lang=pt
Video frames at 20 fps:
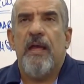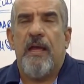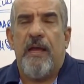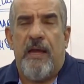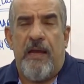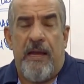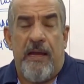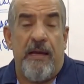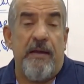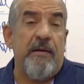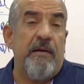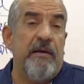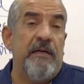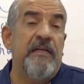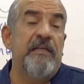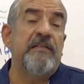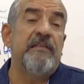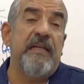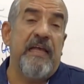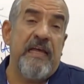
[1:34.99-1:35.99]
É,
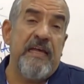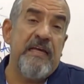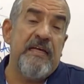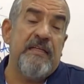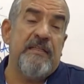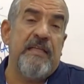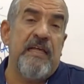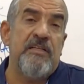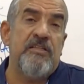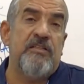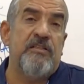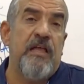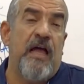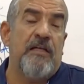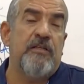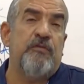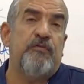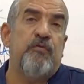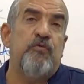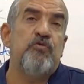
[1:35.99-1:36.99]
ele nem
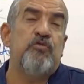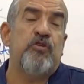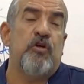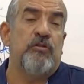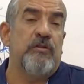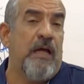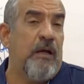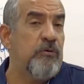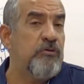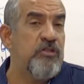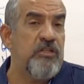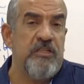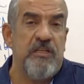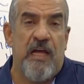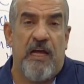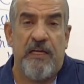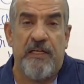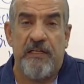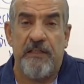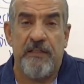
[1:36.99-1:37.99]
identidade funcional
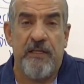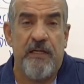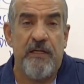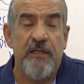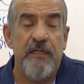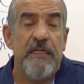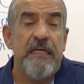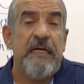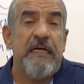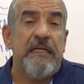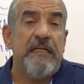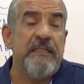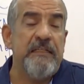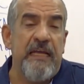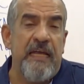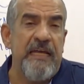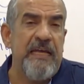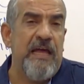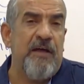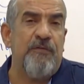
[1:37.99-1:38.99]
tinha ainda,
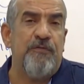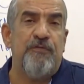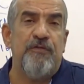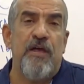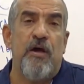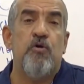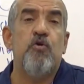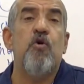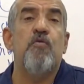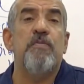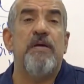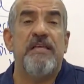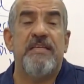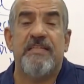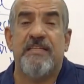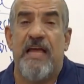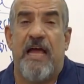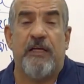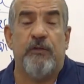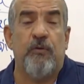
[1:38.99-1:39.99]
nem havia
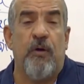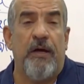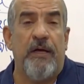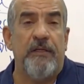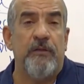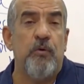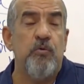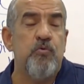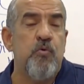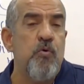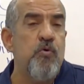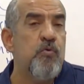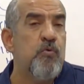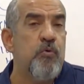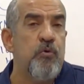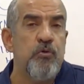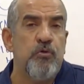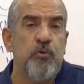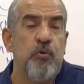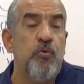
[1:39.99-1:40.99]
começado ainda o
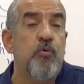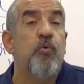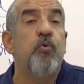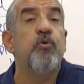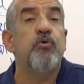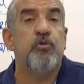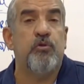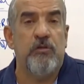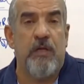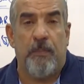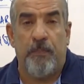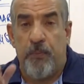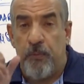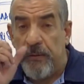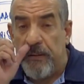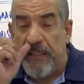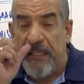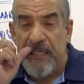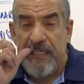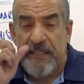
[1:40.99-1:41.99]
concurso, o curso da
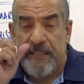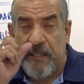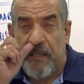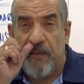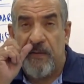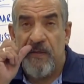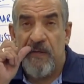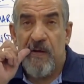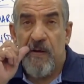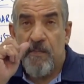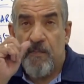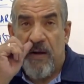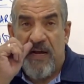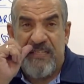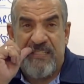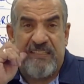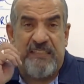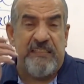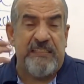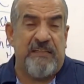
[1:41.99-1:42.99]
polícia,
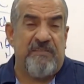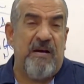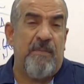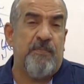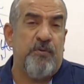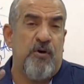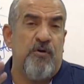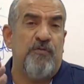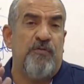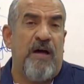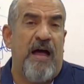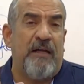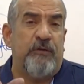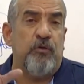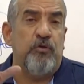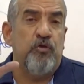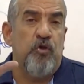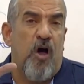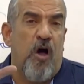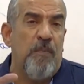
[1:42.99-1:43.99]
mas ele estava
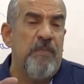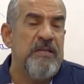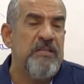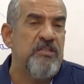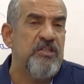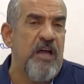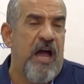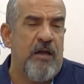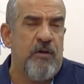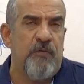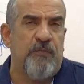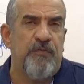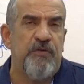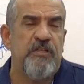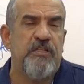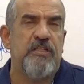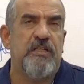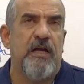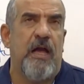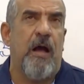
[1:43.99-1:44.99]
aprovado, nome em diário
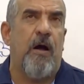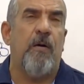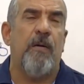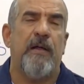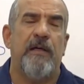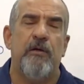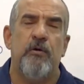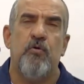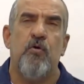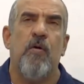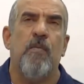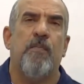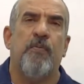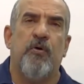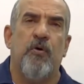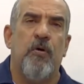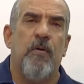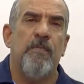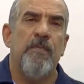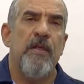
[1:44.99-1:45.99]
oficial, ele
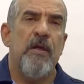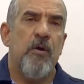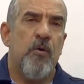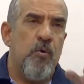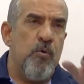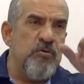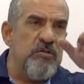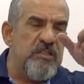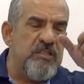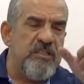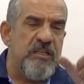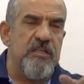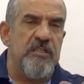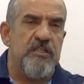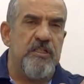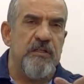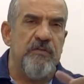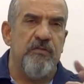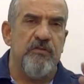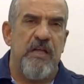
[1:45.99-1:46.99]
comprou um
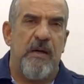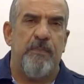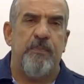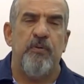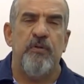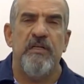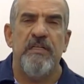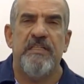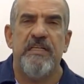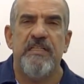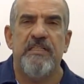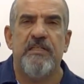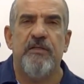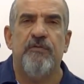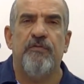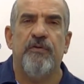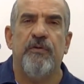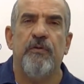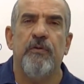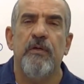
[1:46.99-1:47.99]
distintivo da Polícia
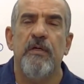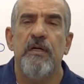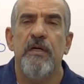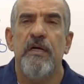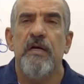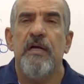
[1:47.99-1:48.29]
Civil.